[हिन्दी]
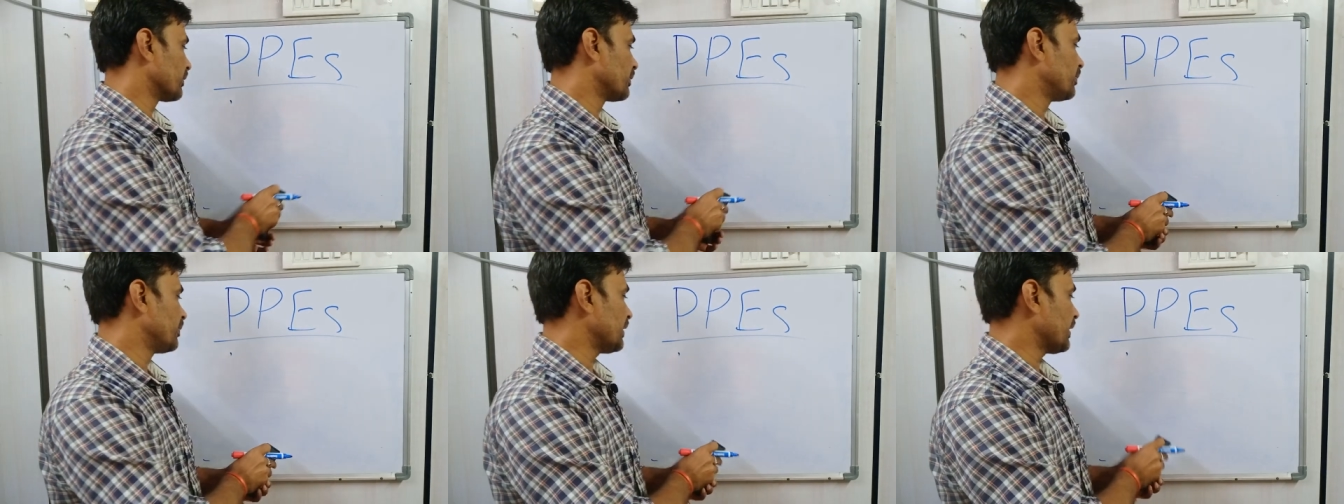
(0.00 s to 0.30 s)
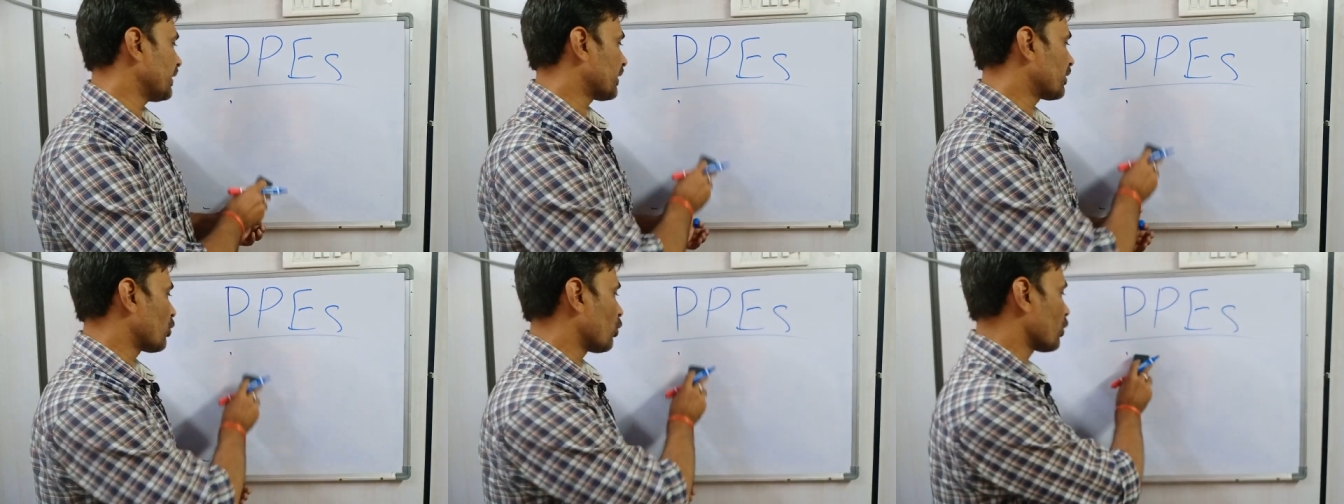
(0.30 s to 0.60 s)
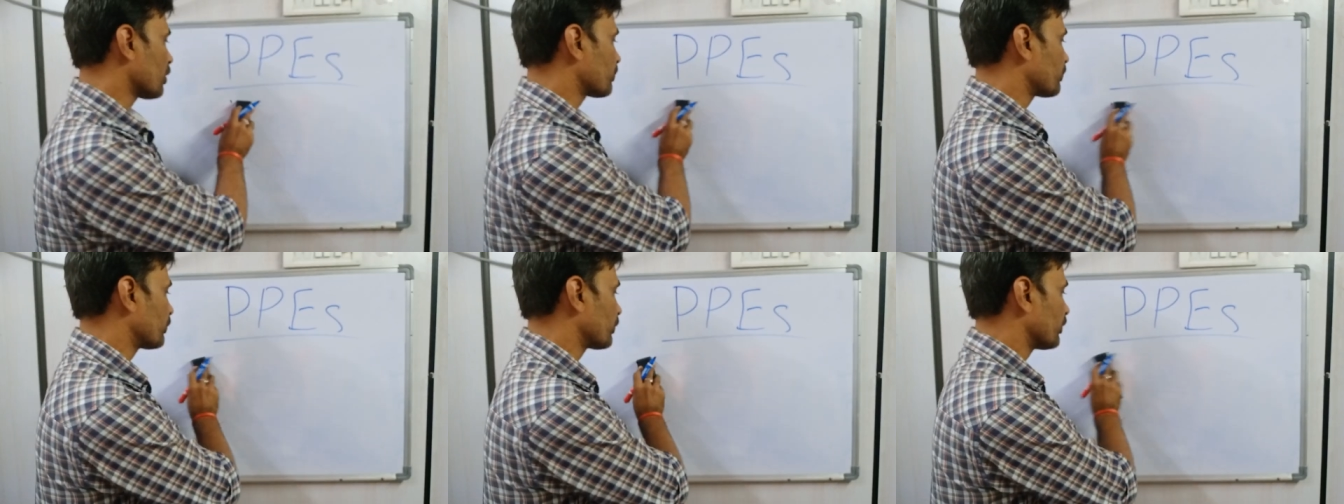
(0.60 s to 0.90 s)
ही एक
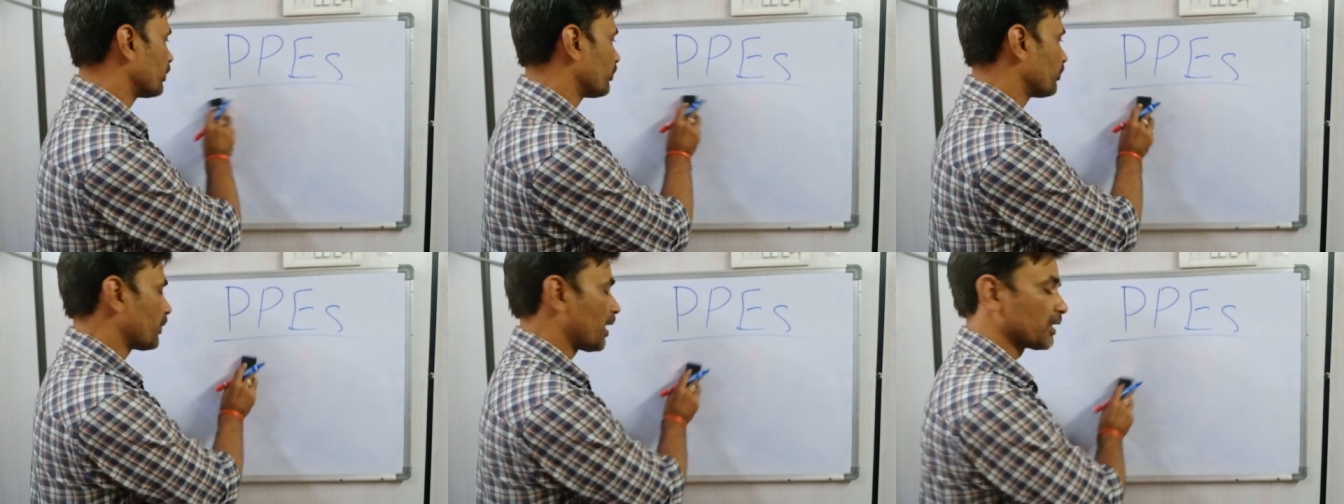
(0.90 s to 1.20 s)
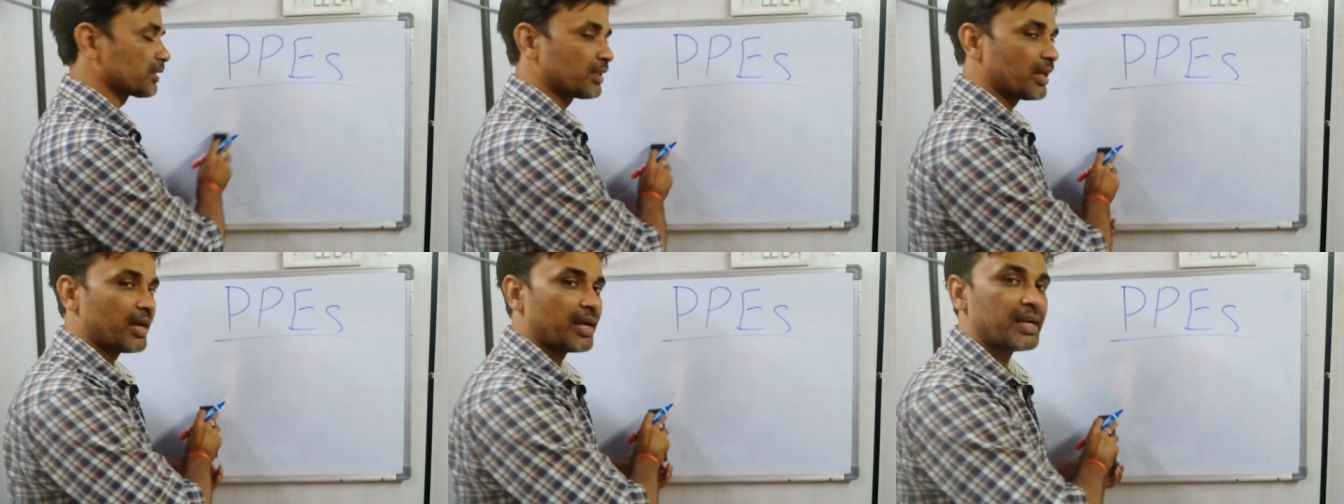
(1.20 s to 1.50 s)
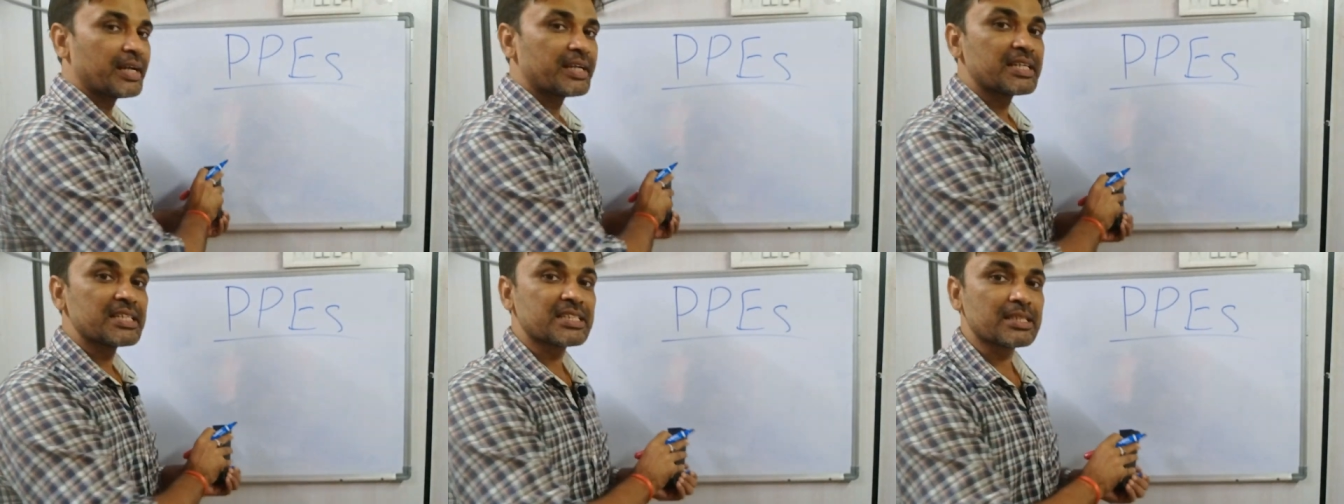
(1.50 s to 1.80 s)
और आता
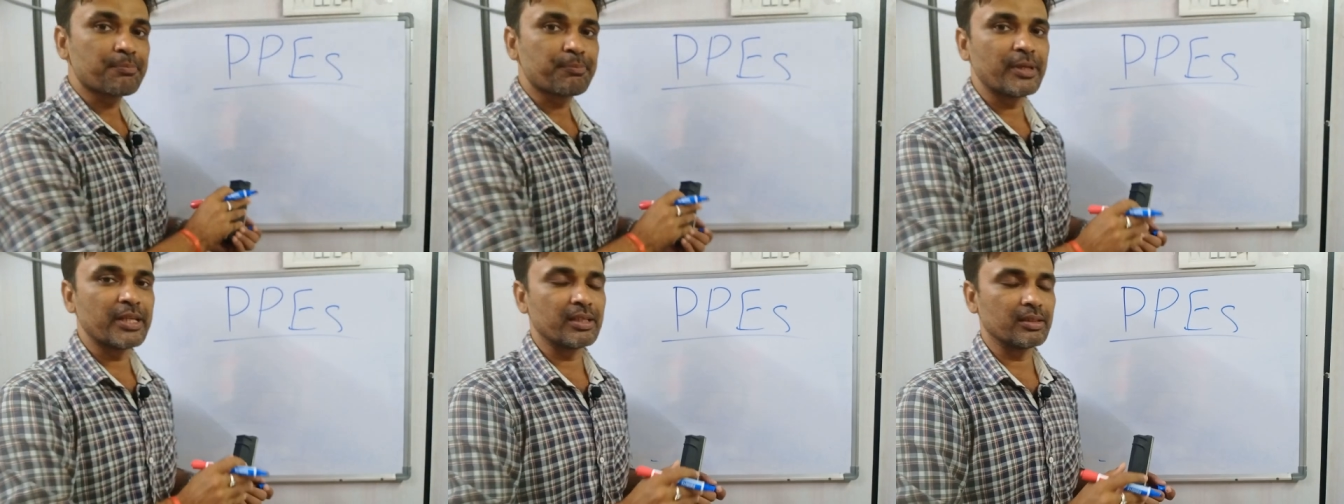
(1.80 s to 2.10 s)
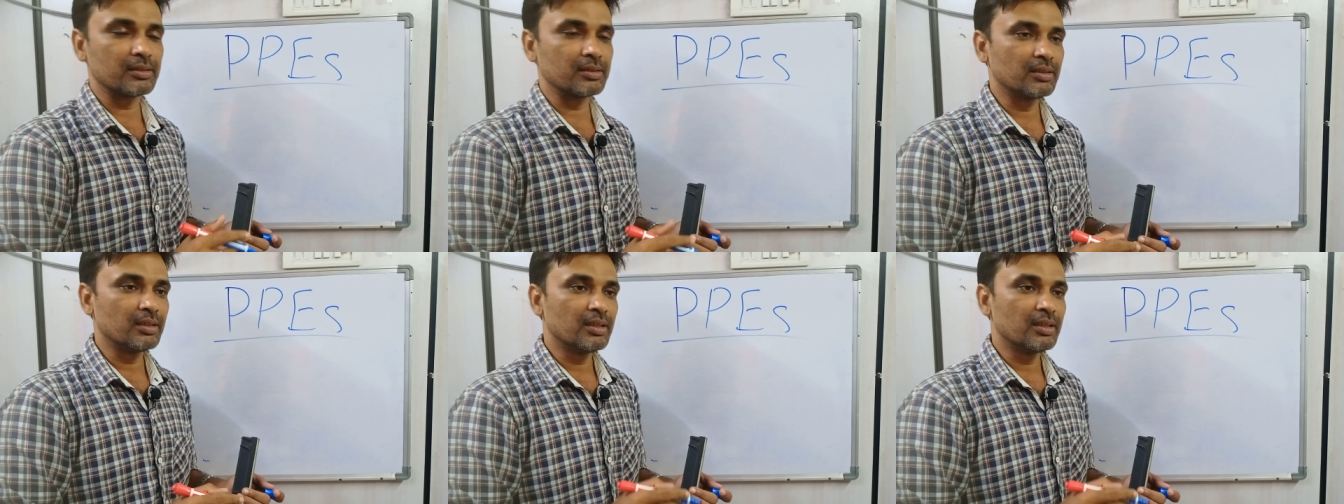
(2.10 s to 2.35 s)
है डिसिप्लिन